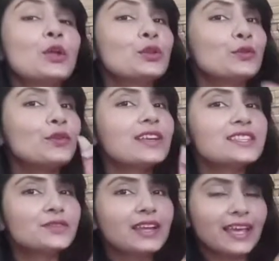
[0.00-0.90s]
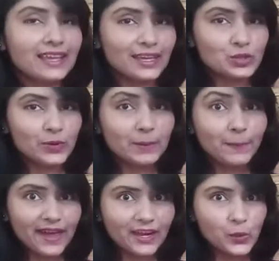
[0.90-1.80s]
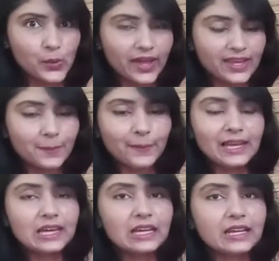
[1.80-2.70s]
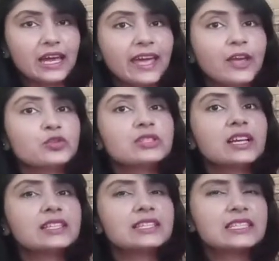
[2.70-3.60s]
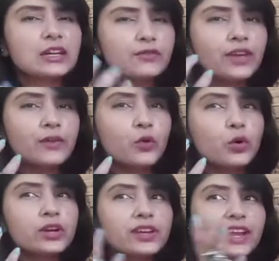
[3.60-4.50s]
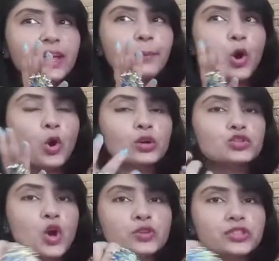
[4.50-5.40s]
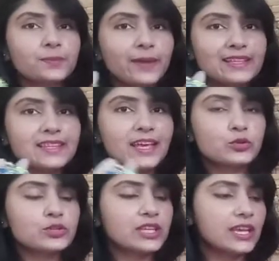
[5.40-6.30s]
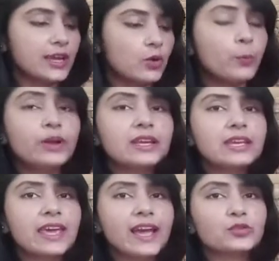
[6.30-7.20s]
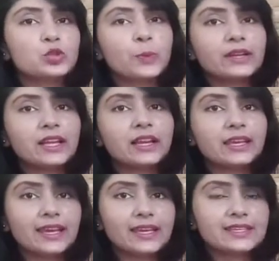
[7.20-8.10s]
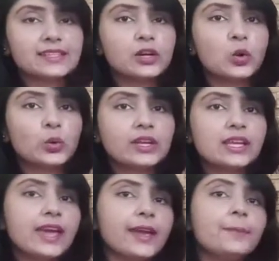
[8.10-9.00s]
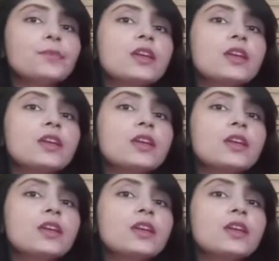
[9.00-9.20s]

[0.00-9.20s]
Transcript: तो फर्स्ट वन है ये जो मैंने पहना हुआ है ये पिंक कलर का है जो इसका स्टफ है वो क्रेप और जॉर्जेट मिक्स है जो इसकी ये ऊपर की ये एक्चुअल दुपट्टा नहीं है ये इसका कोटी है